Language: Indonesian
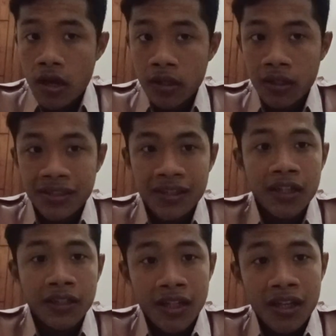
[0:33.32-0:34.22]
1 Ada
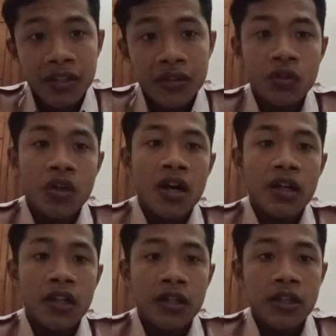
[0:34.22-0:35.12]
senangnya, juga
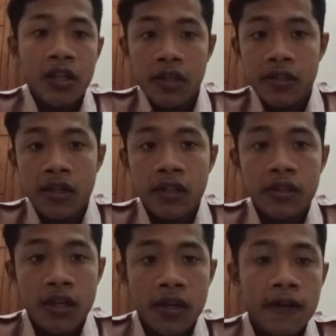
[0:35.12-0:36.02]
ada tidak
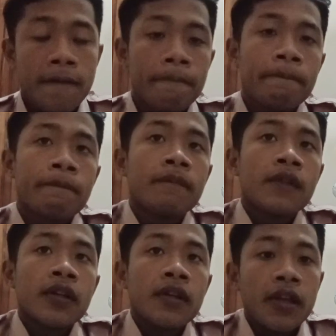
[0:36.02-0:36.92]
senangnya
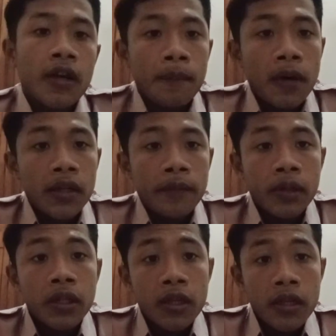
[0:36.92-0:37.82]
yang paling
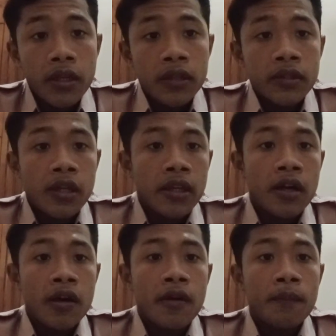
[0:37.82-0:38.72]
penting
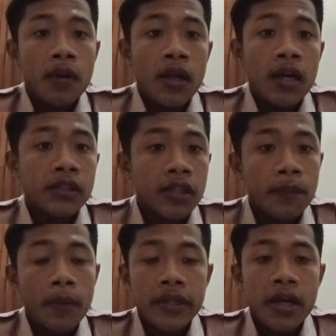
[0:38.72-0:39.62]
saya
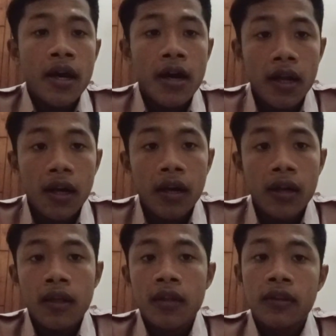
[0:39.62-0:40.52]
belajar banyak hal
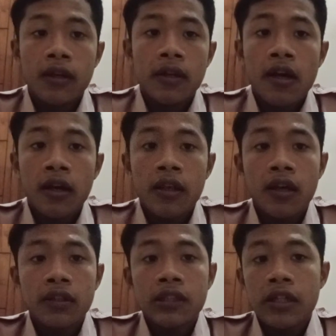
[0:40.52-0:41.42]
tentang
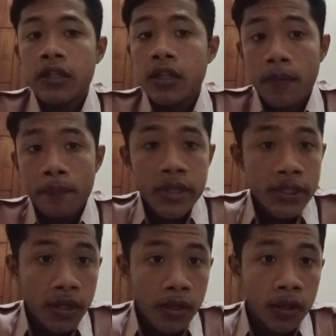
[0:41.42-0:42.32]
yang saya tidak
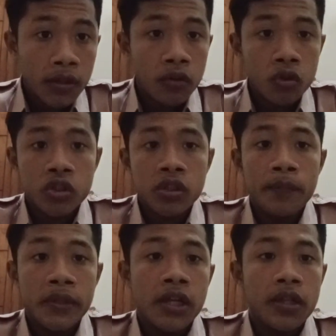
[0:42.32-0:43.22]
bisa terus
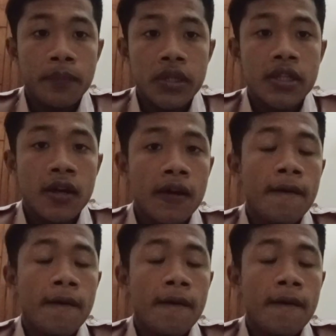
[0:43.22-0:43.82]
menjadi bisa